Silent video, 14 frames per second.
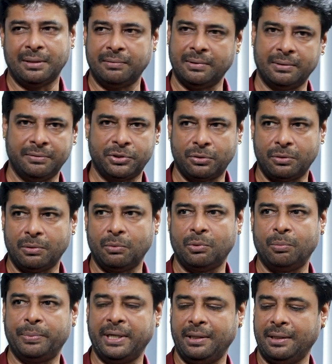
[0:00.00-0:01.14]
தானே வருது வச்சுக்கோ ஒரு
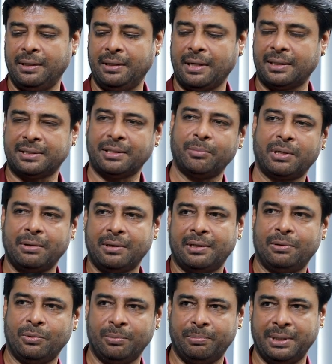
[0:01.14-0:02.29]
பிடி நாங்கள் சமைக்கிறோம்
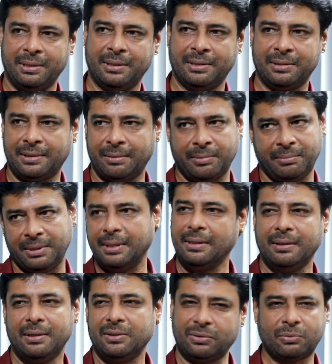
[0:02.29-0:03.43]
அதில் ஒரு பிடி தானே சாப்பிடு
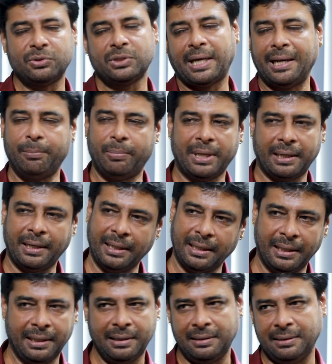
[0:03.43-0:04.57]
ஸோ கொஞ்சம் ஹெல்ப் அங்கே இங்கே
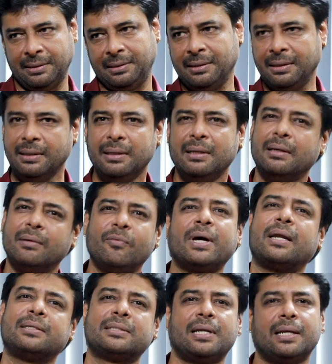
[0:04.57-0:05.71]
இருந்தது
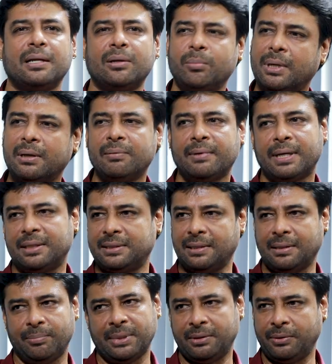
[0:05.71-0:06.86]
வேறு சில நண்பர்கள் வேறு
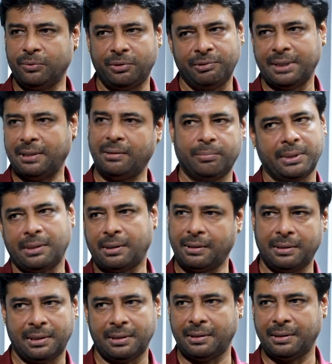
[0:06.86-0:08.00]
சில மாதிரி உதவிகள்லாம் பண்ணாங்க
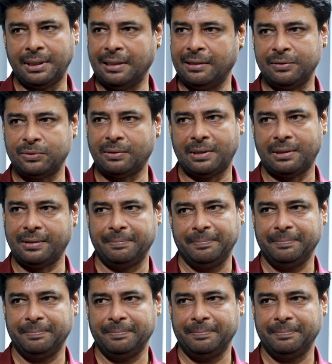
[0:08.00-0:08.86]
அதெல்லாம் இல்லைன்னு சொல்லலை